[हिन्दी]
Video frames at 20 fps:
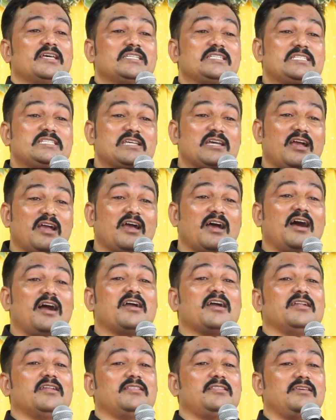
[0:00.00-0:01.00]
चंगा
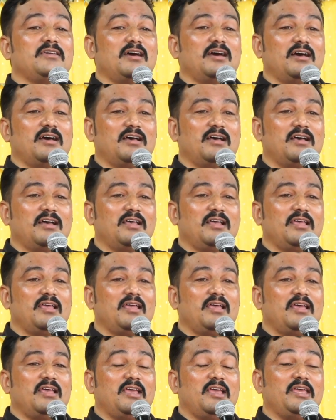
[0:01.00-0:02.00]
कर दिया
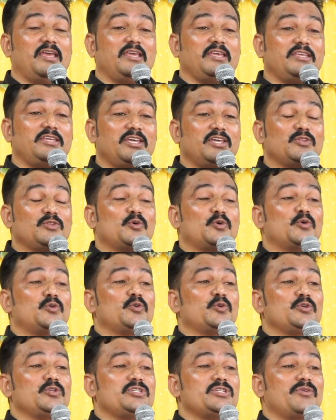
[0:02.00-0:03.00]
ये
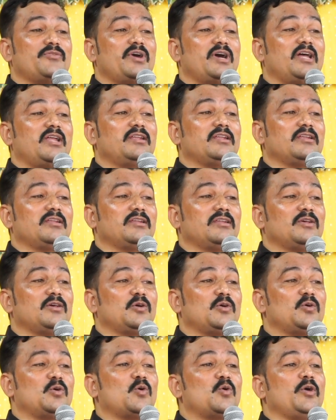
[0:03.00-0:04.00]
दोनों जवान
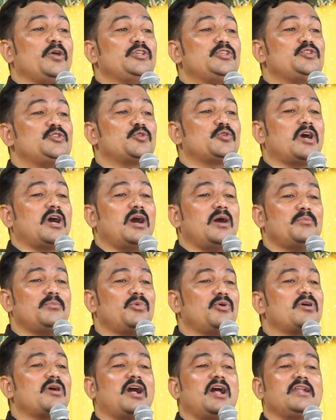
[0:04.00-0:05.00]
को कोई जुखाम
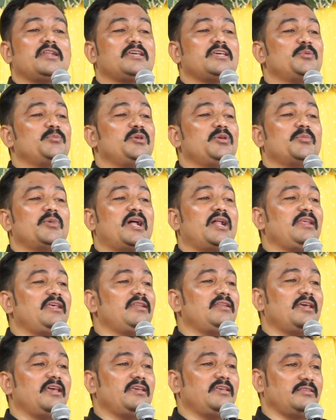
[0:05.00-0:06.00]
बुखार की बीमारी
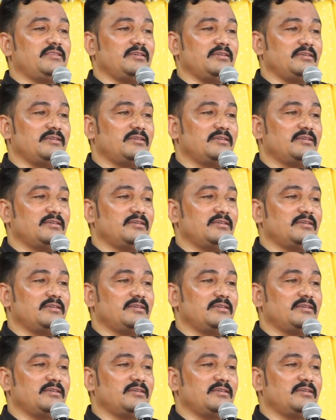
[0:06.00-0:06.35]
नहीं थी